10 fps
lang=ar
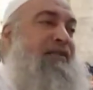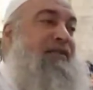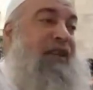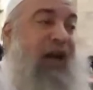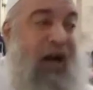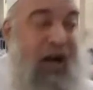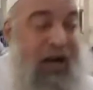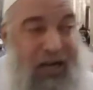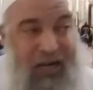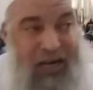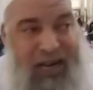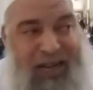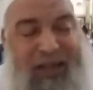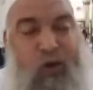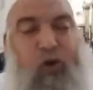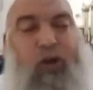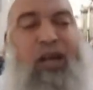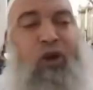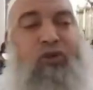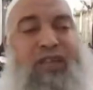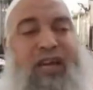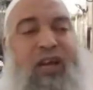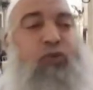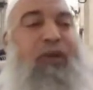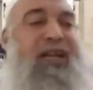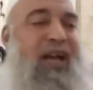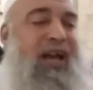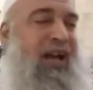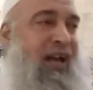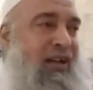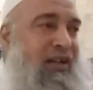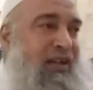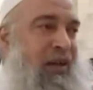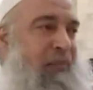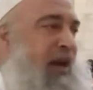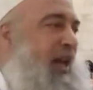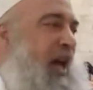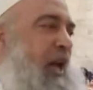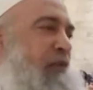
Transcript: مع الصيحه اذا قلنا انه الصيحه شو معناها معناها